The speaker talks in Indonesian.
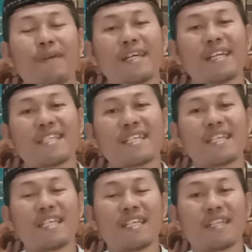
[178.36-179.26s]
beli
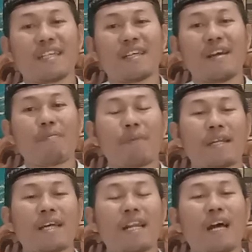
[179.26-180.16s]
rezeki
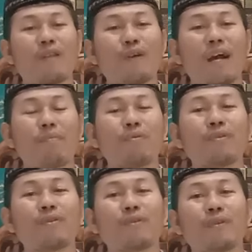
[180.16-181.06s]
Padahal Allah nggak
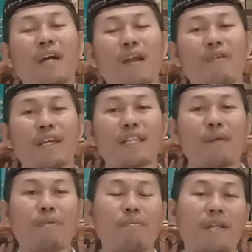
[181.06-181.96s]
butuh. Kalau
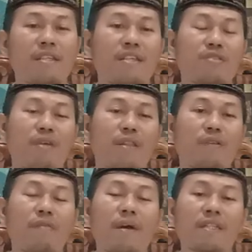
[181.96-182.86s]
kita memberi
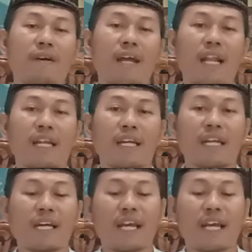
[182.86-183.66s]
sesuatu kepada orang lain kan